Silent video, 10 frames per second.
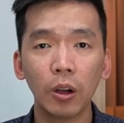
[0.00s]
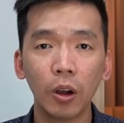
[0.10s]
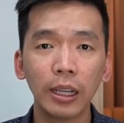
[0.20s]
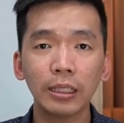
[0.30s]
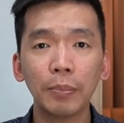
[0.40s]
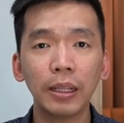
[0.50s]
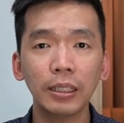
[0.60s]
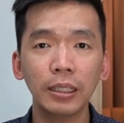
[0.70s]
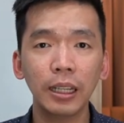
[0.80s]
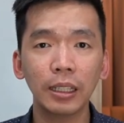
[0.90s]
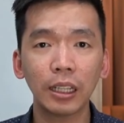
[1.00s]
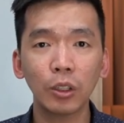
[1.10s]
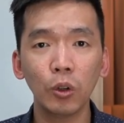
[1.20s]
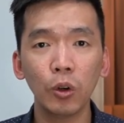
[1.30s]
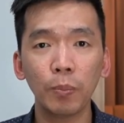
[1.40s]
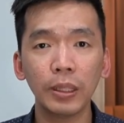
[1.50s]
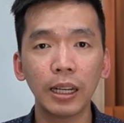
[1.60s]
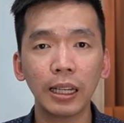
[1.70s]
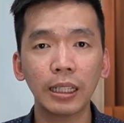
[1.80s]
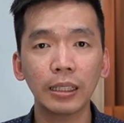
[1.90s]
Oke, sampai di sini aja dulu
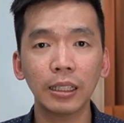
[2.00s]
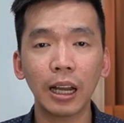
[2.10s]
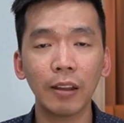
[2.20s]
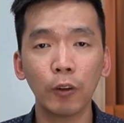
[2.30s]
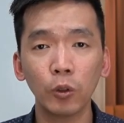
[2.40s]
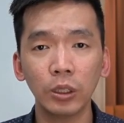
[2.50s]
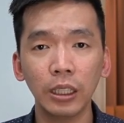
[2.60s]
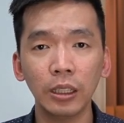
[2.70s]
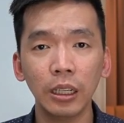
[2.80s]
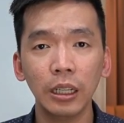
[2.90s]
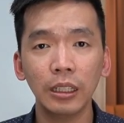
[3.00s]
penjelasan tentang evolusi.